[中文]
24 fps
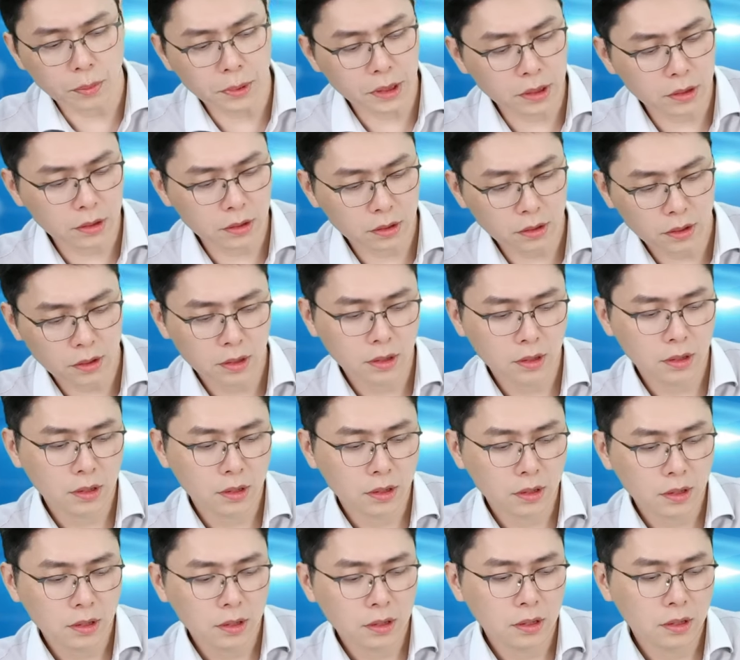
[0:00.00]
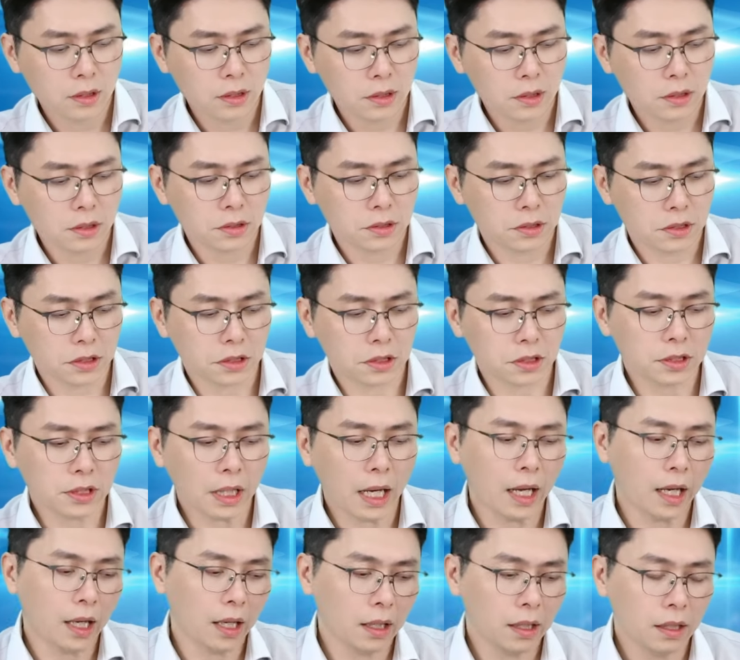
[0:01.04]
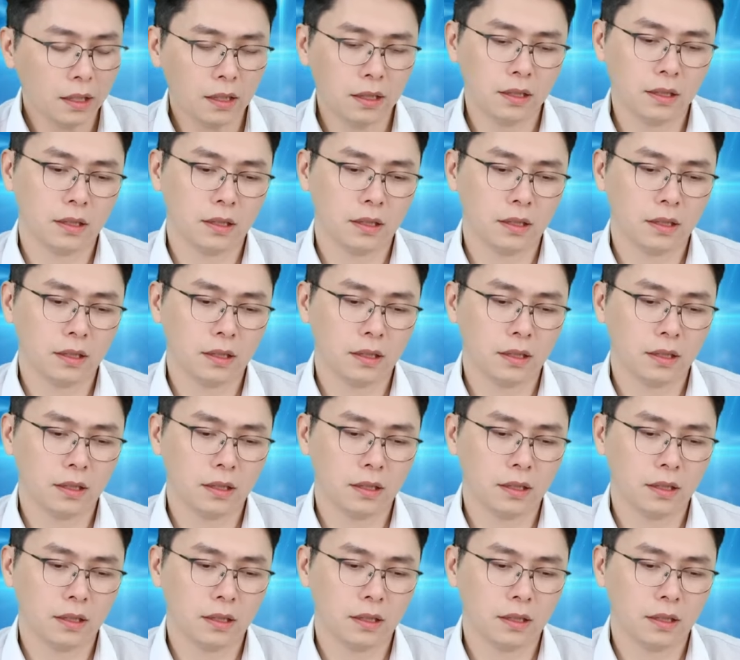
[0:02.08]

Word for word: 们其实在